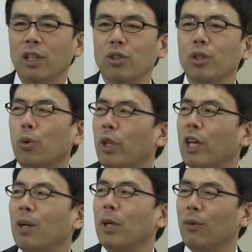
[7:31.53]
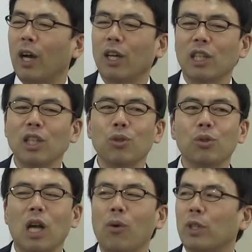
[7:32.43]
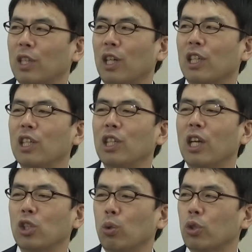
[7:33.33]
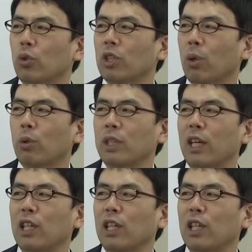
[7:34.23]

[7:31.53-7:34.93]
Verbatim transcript: ついこの間までは金融緩和したら金利が上昇して国債